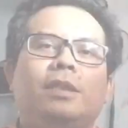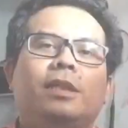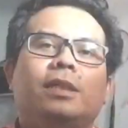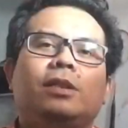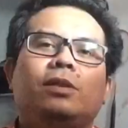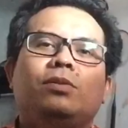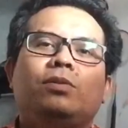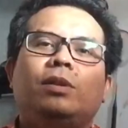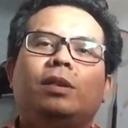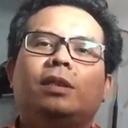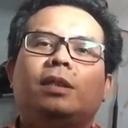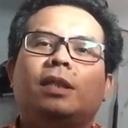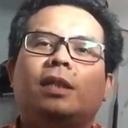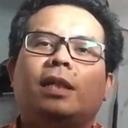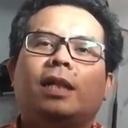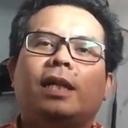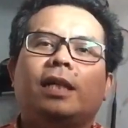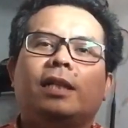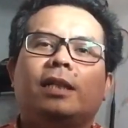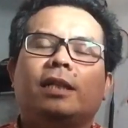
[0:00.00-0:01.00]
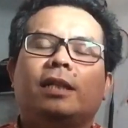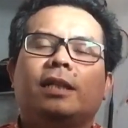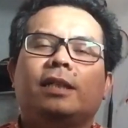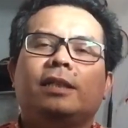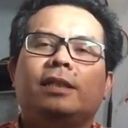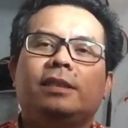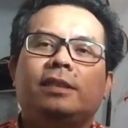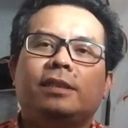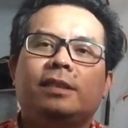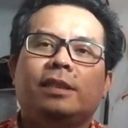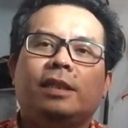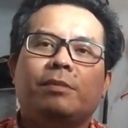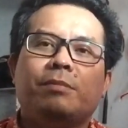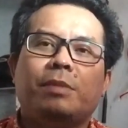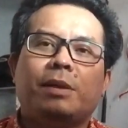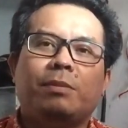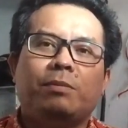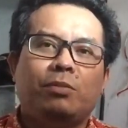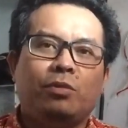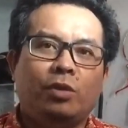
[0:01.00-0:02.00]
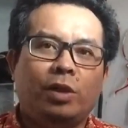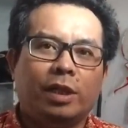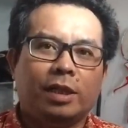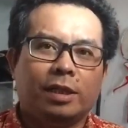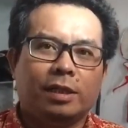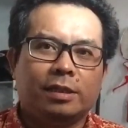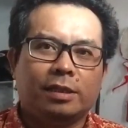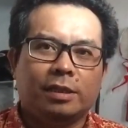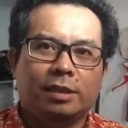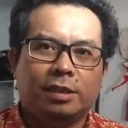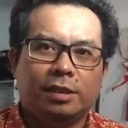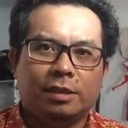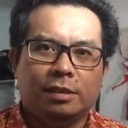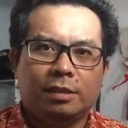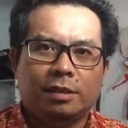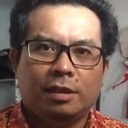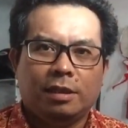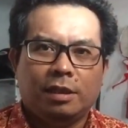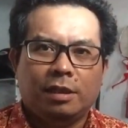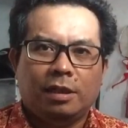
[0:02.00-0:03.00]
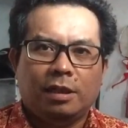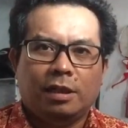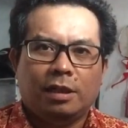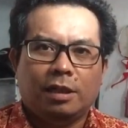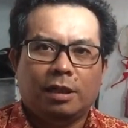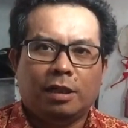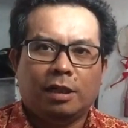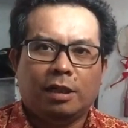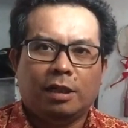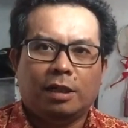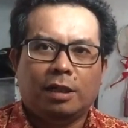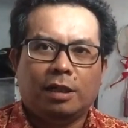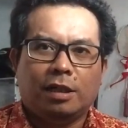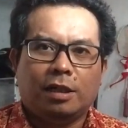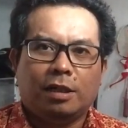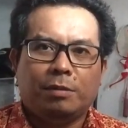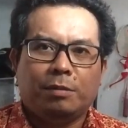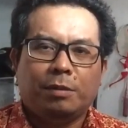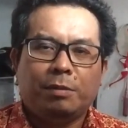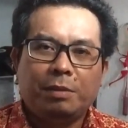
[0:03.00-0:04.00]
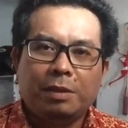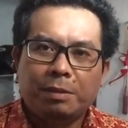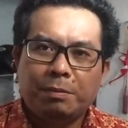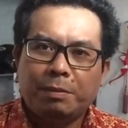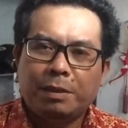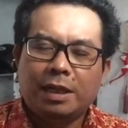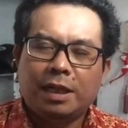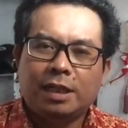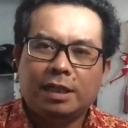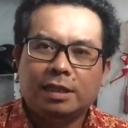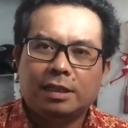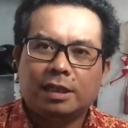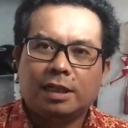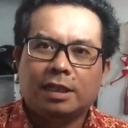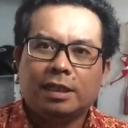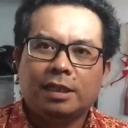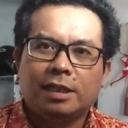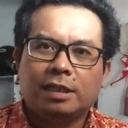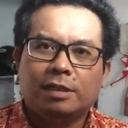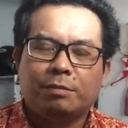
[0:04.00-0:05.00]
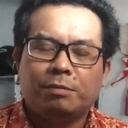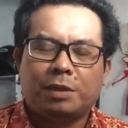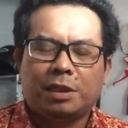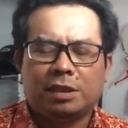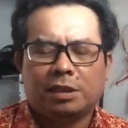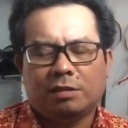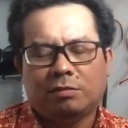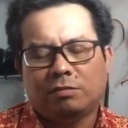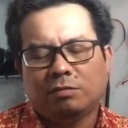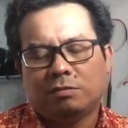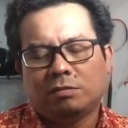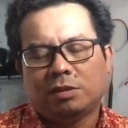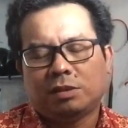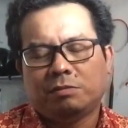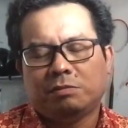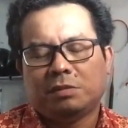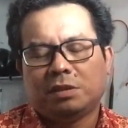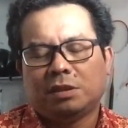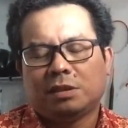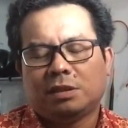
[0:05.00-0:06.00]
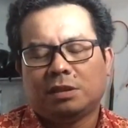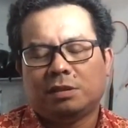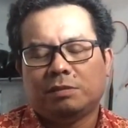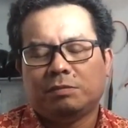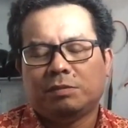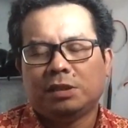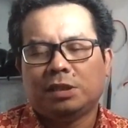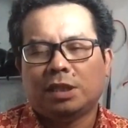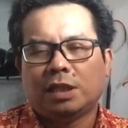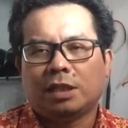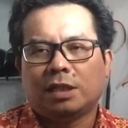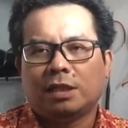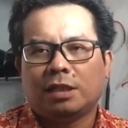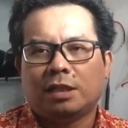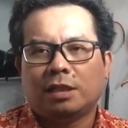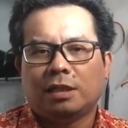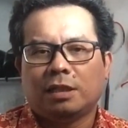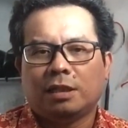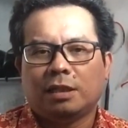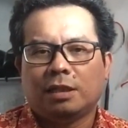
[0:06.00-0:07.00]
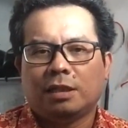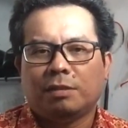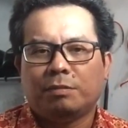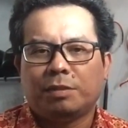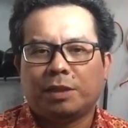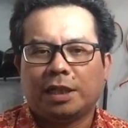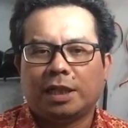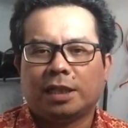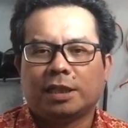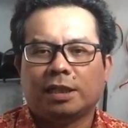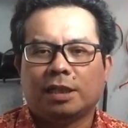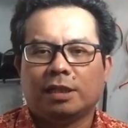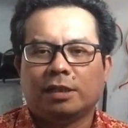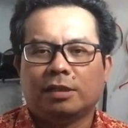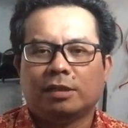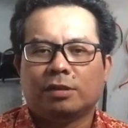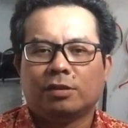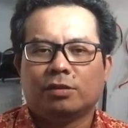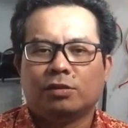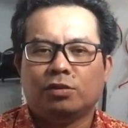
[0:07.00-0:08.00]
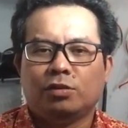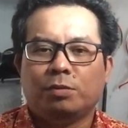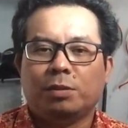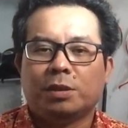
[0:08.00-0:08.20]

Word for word: yang kedua terkait dengan insiden Papua ya. Jadi eh, beberapa hari terakhir tepatnya semenjak eh, peringatan 17